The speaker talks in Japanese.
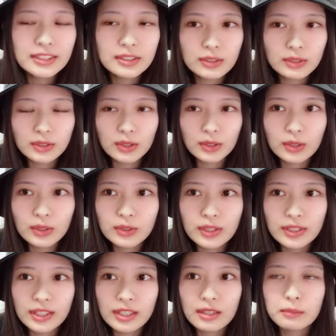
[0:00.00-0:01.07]
ちょっと夜は
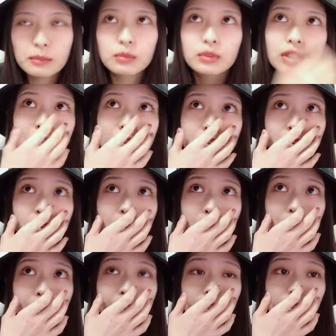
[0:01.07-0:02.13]
ねもう帰ってくると多分
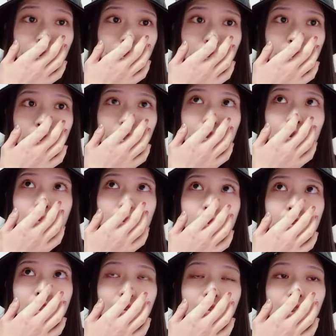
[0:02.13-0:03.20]
めっちゃ遅いんだと思う
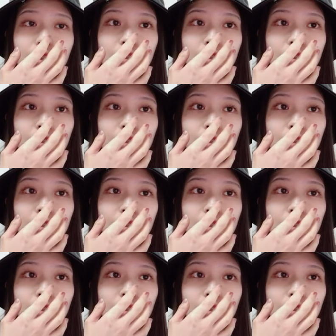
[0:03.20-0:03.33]
んだわ。